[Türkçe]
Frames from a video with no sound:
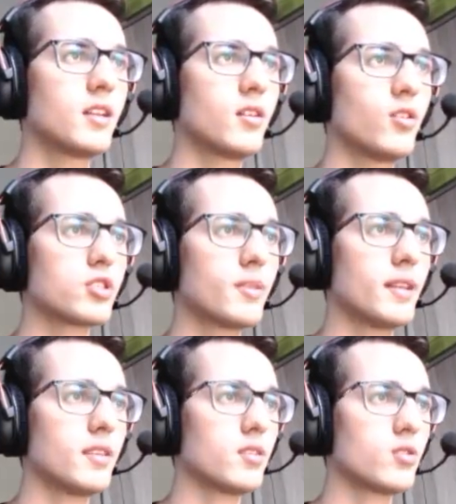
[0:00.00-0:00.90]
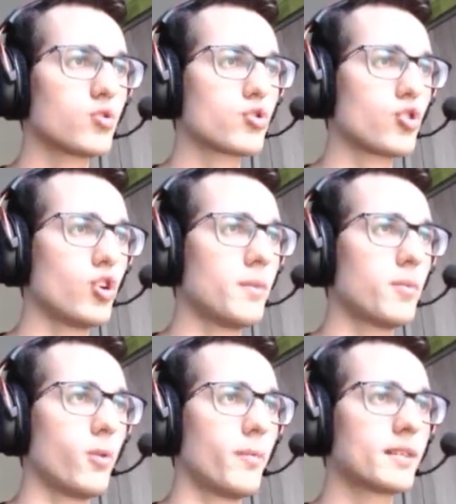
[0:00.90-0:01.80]
O zaman şöyle bir
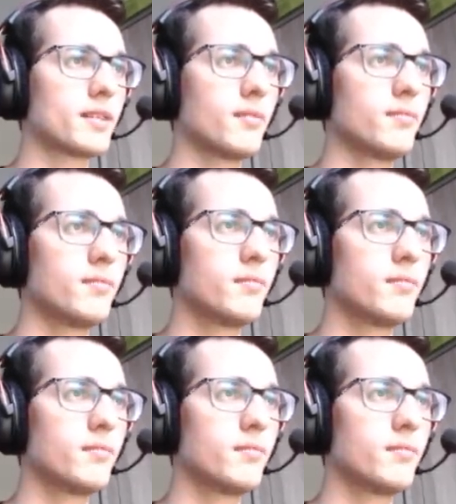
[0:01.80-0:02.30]
bomba atalım.